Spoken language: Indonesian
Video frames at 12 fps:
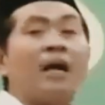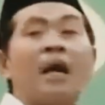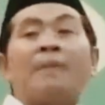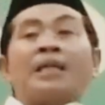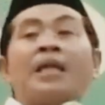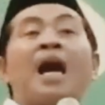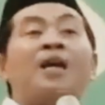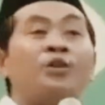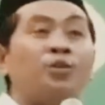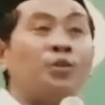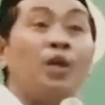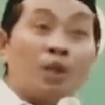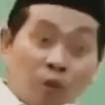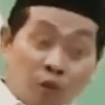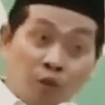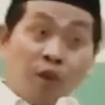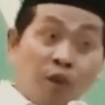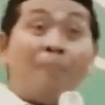rapate ayu,
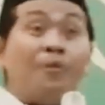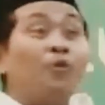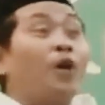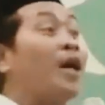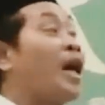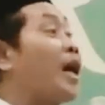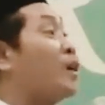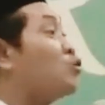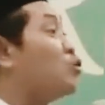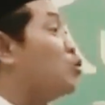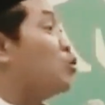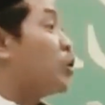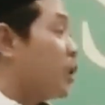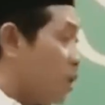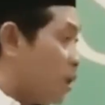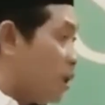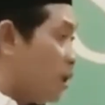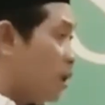terus dirabi wong lanang
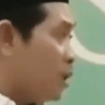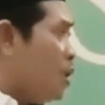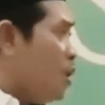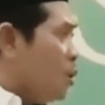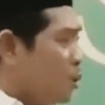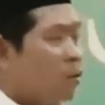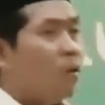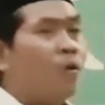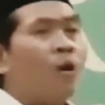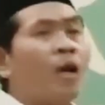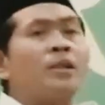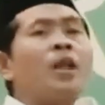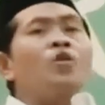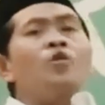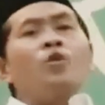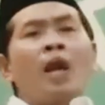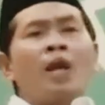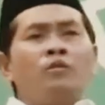sugih. Ngono ku oleh telung
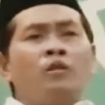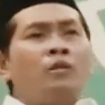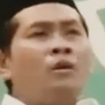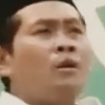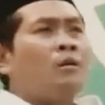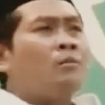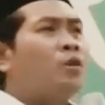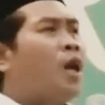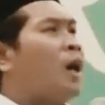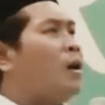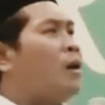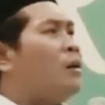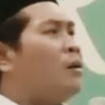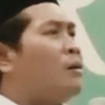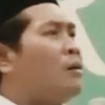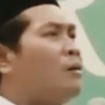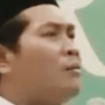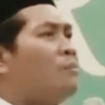wulan yo mundak
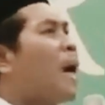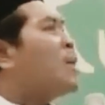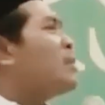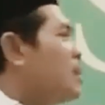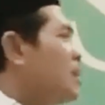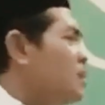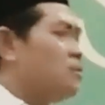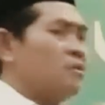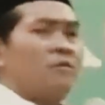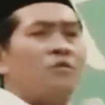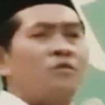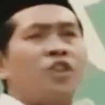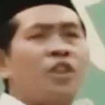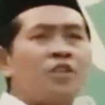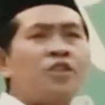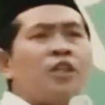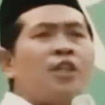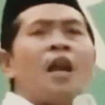pantes ngono,
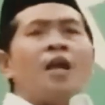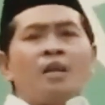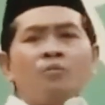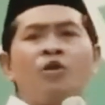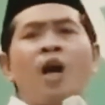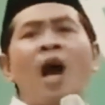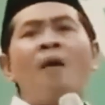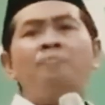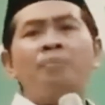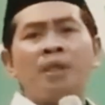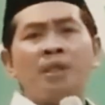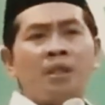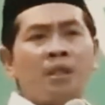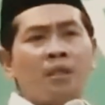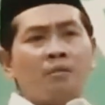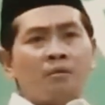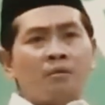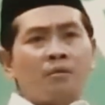sikil-sikilane mundak api,
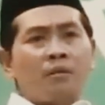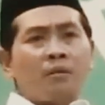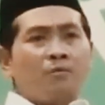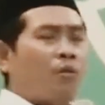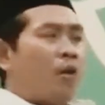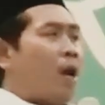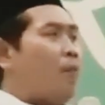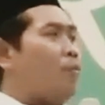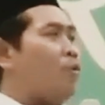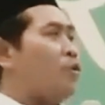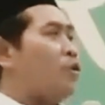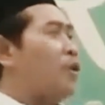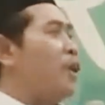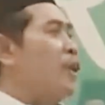pundak-pundakane mundak